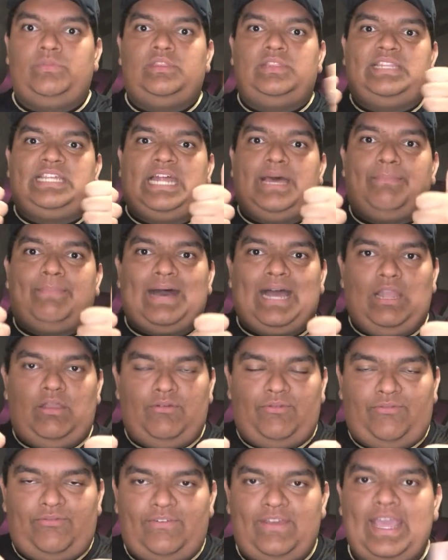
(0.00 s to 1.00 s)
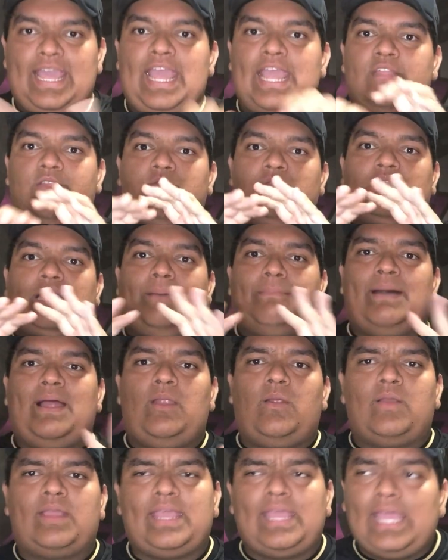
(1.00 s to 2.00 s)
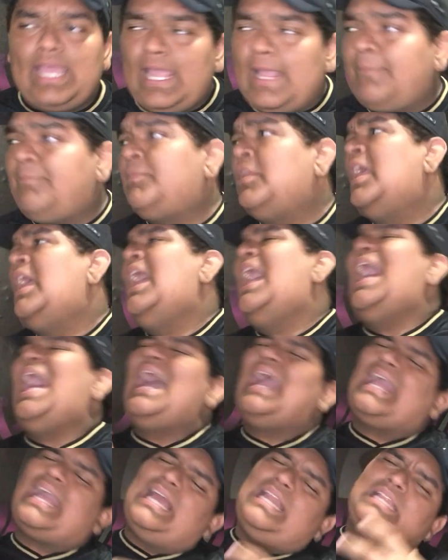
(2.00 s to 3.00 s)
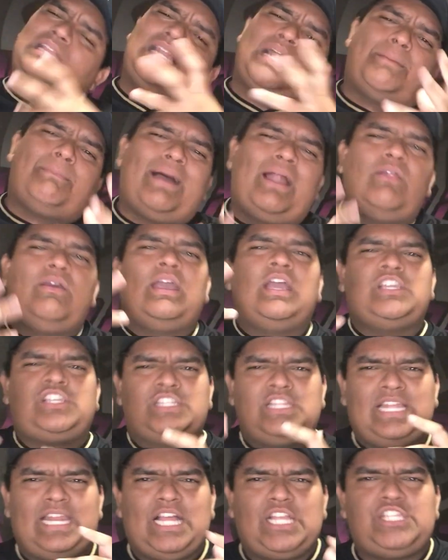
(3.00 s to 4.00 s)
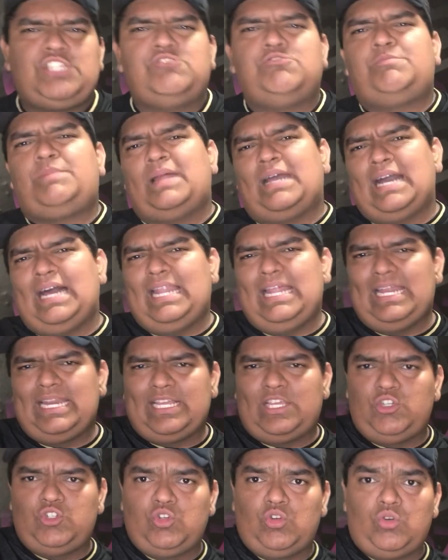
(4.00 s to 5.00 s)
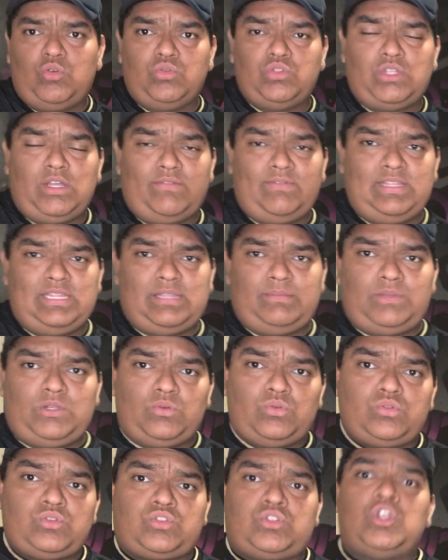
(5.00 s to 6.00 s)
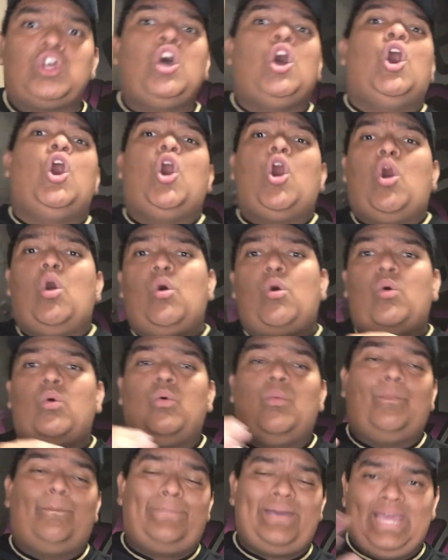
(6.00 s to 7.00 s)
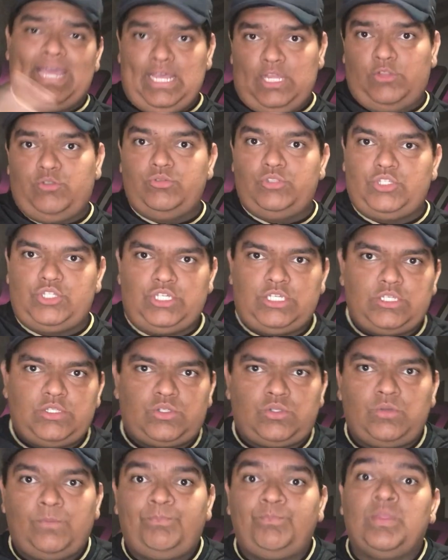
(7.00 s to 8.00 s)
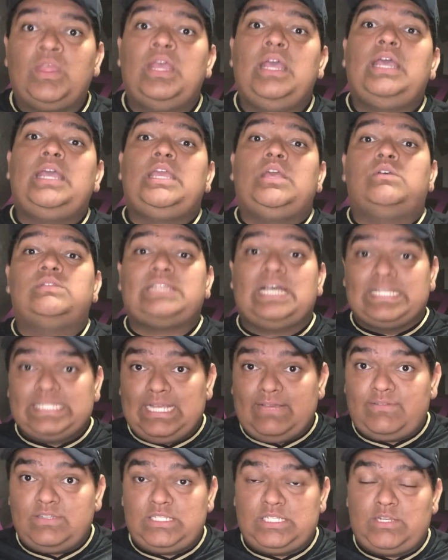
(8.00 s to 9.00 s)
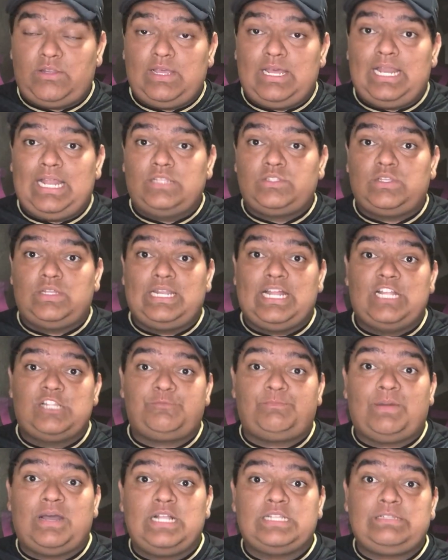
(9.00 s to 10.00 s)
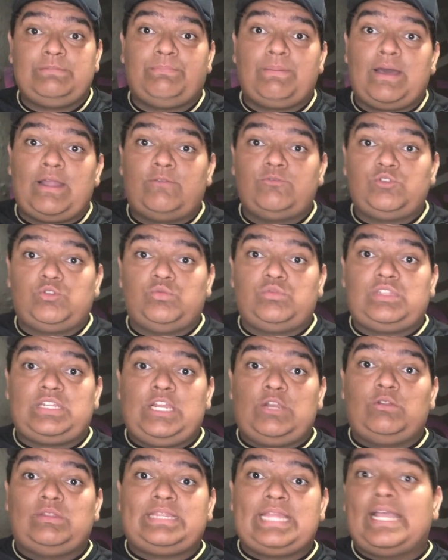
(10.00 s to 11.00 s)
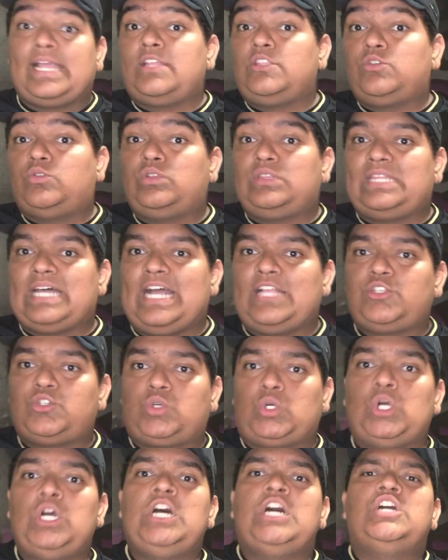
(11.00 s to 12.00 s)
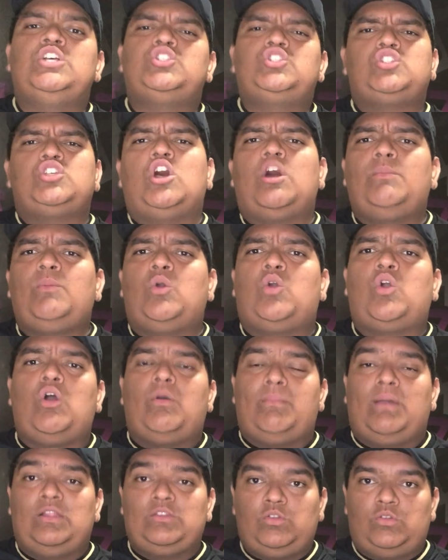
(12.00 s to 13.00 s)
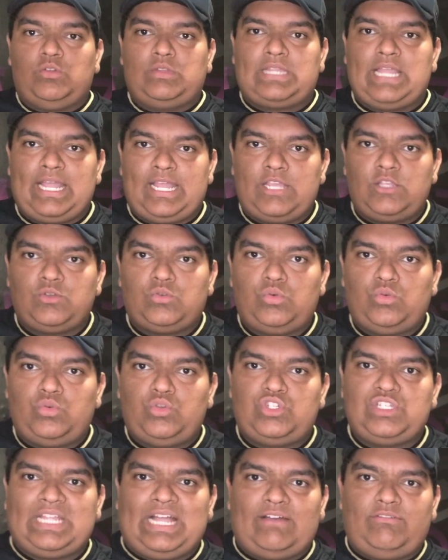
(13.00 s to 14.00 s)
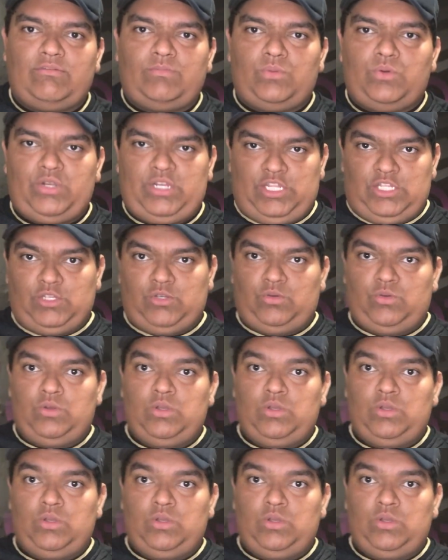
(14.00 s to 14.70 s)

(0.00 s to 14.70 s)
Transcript: Trabalho feito, trabalho ok aquele trabalho regenerativo para a galera que jogou os 90 minutos ou perto disso. E os reservas e não relacionados participaram de um treino técnico-tático sob o comando do técnico Gustavo Mourinho.